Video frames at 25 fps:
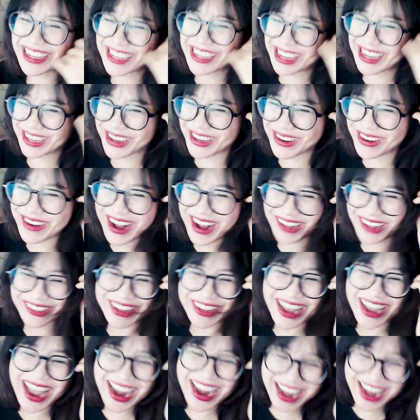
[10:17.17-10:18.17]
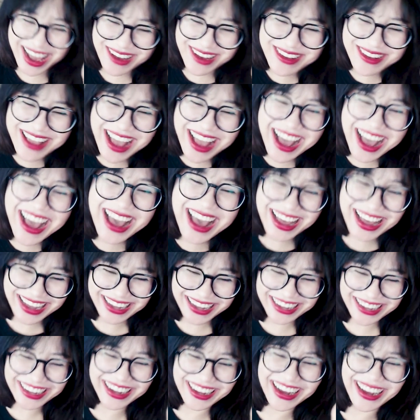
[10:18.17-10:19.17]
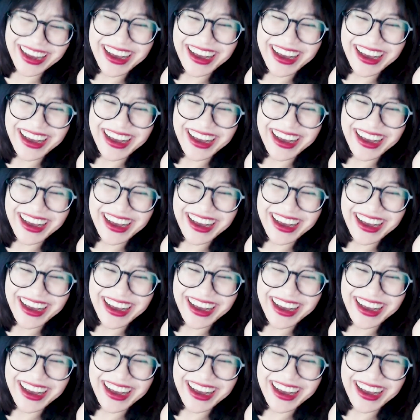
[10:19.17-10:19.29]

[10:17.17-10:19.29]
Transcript: gì khủng hoảng tuổi 25 nữa